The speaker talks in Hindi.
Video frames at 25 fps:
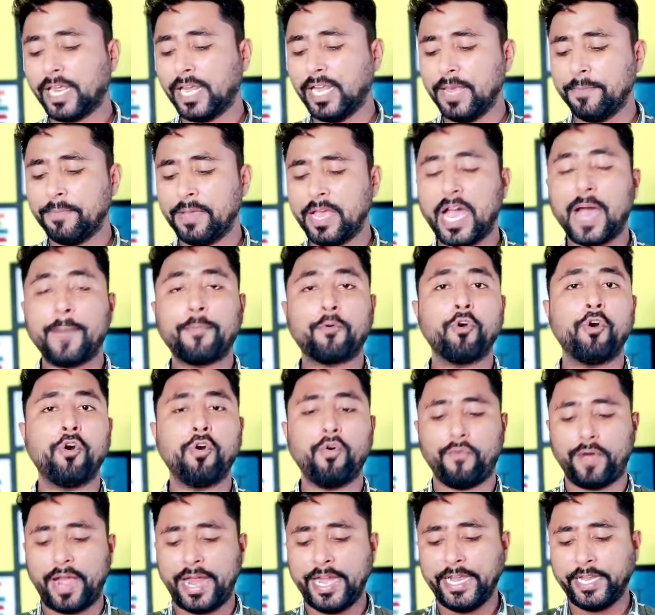के लिए मैं आपको
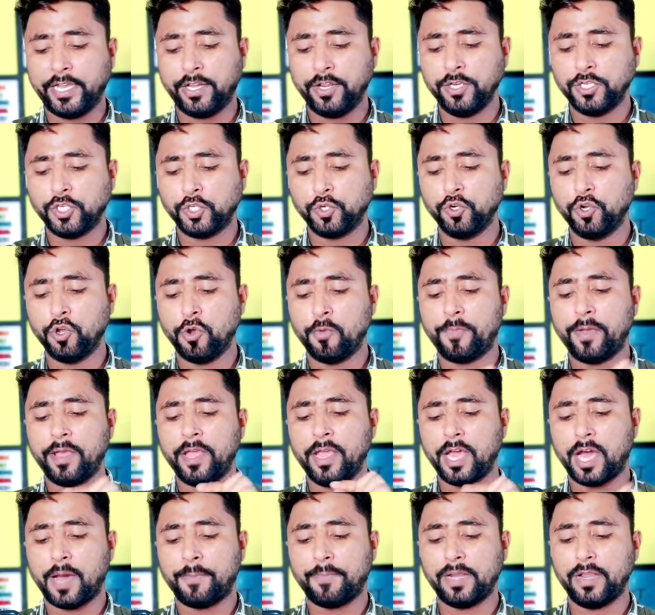वाई स्टूडियो पे
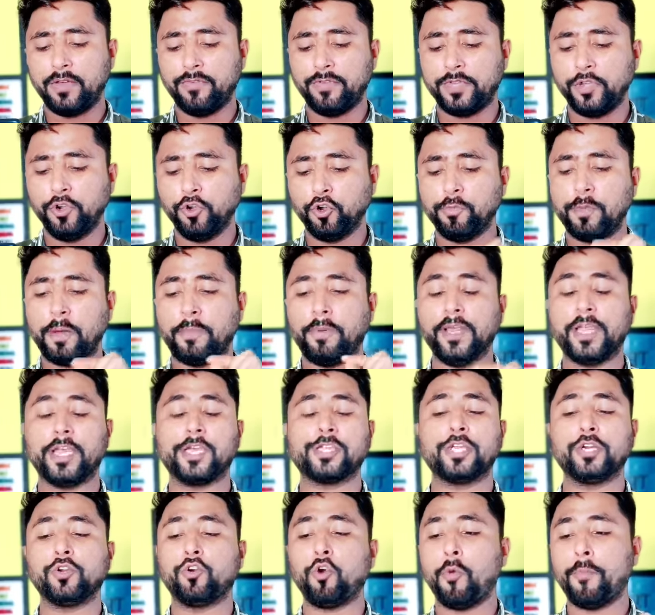अपने यूट्यूब
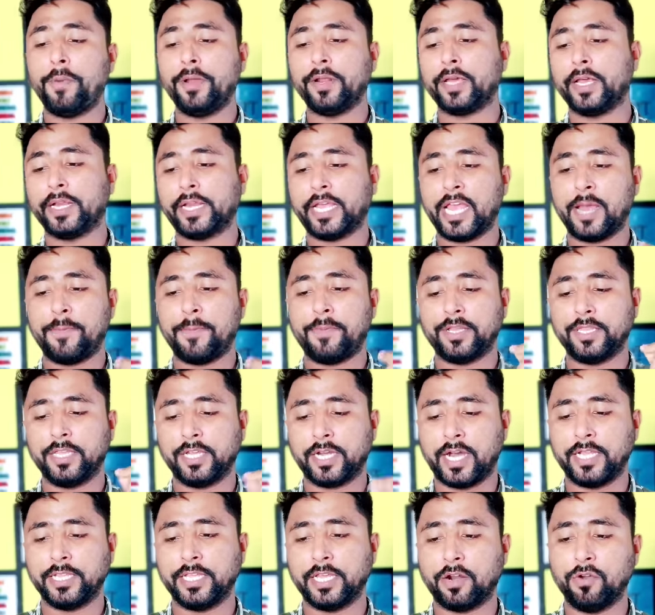अप्लीकेशन को ओपन करके यहाँ पर
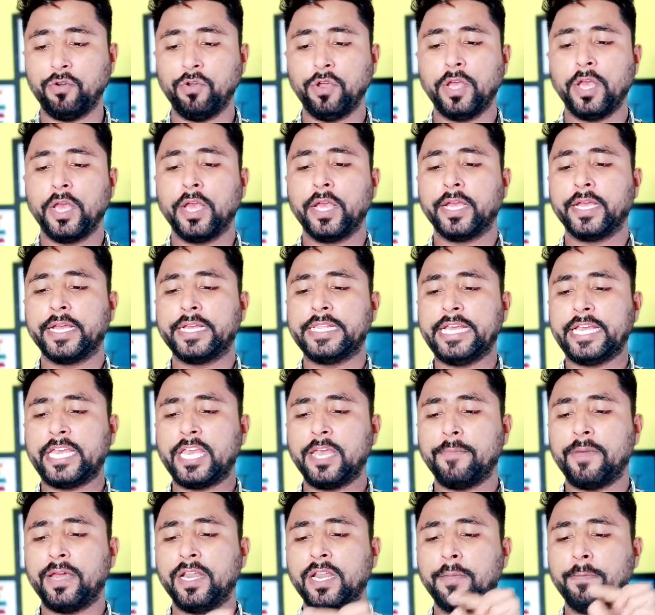दिखा दे रहा हूँ ये
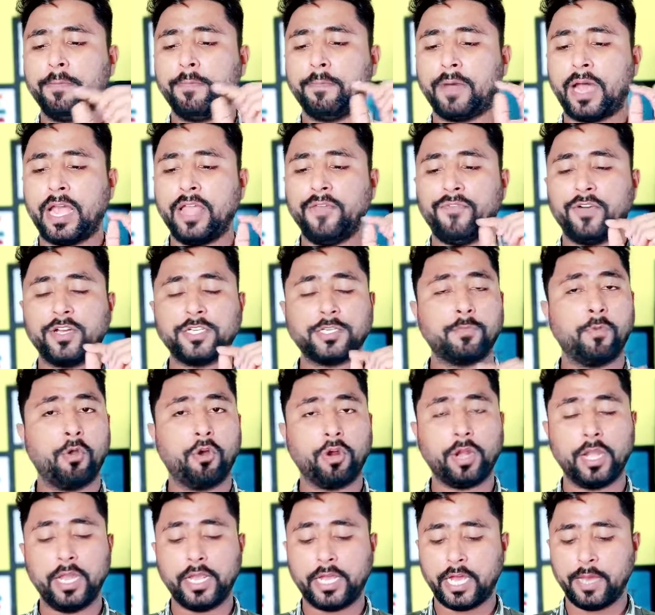देखिए मैंने माई फर्स्ट
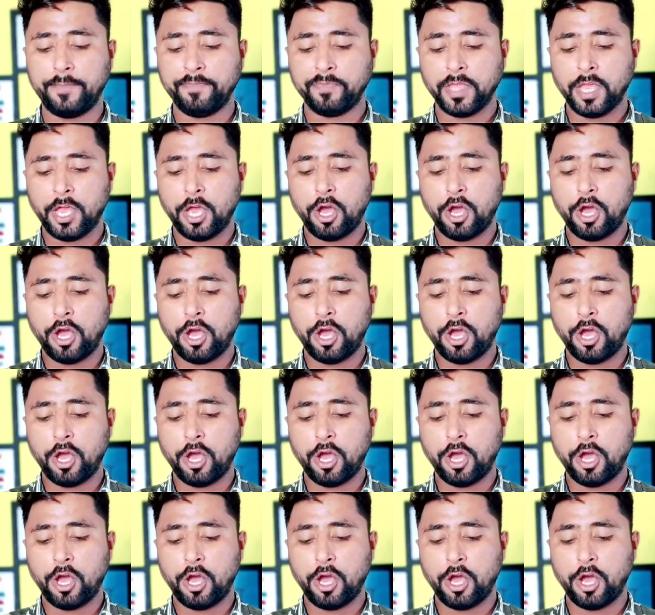ब्लॉग लिखा